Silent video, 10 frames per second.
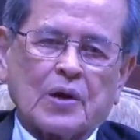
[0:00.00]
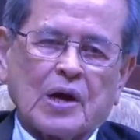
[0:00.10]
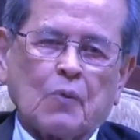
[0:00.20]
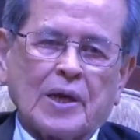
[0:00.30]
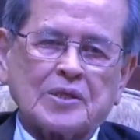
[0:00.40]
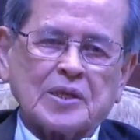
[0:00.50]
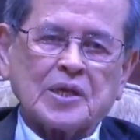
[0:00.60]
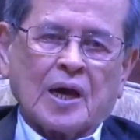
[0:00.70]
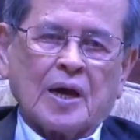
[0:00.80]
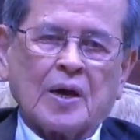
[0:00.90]
ไวทยะ
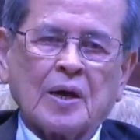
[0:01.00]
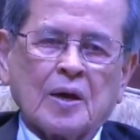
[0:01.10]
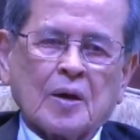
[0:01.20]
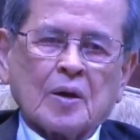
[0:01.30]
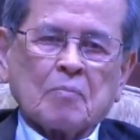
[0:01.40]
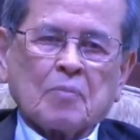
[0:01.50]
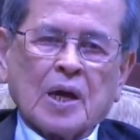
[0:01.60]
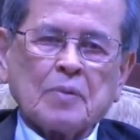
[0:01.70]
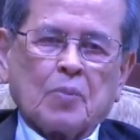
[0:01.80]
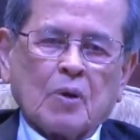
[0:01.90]
ไป
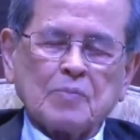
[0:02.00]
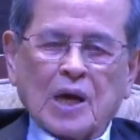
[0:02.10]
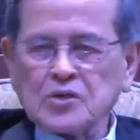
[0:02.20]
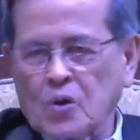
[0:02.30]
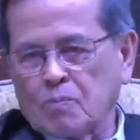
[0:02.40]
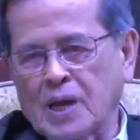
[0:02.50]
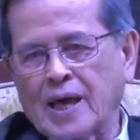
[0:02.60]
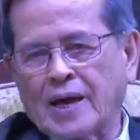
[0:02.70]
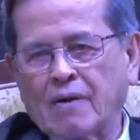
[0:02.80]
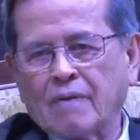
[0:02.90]
พบนายกมาแล้
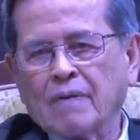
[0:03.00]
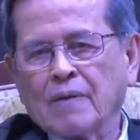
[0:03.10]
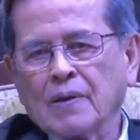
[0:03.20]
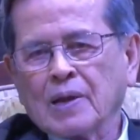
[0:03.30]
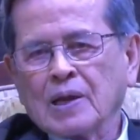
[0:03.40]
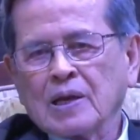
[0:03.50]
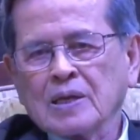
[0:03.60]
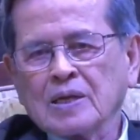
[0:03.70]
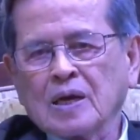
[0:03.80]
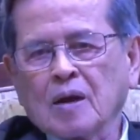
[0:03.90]
วเรื่
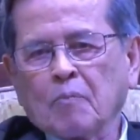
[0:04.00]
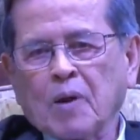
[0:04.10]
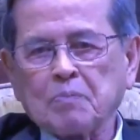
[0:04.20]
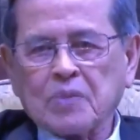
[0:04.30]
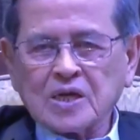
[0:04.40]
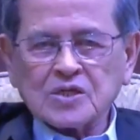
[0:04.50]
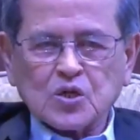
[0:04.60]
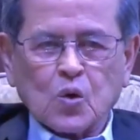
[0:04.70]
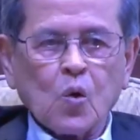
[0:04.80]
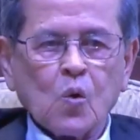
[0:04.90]
อง Public
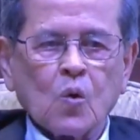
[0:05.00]
School